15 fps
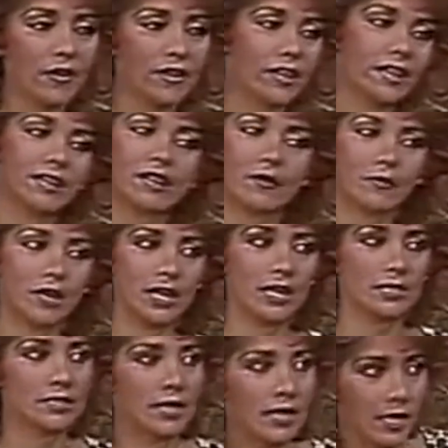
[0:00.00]
a mi
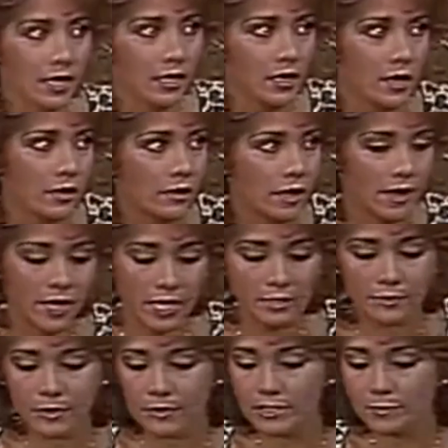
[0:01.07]
edad, en mis
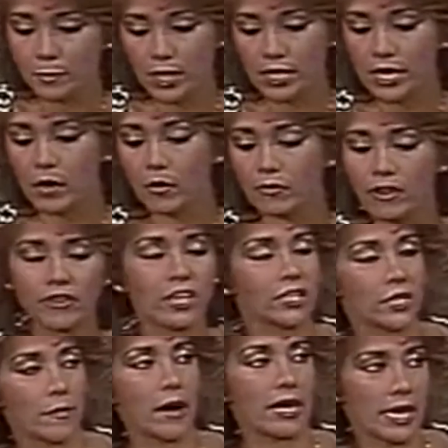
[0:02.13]
circunstancias
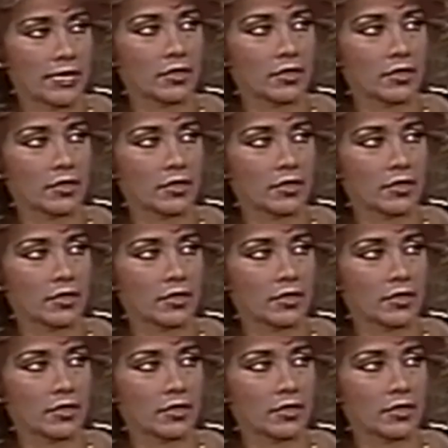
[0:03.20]
anatómicas,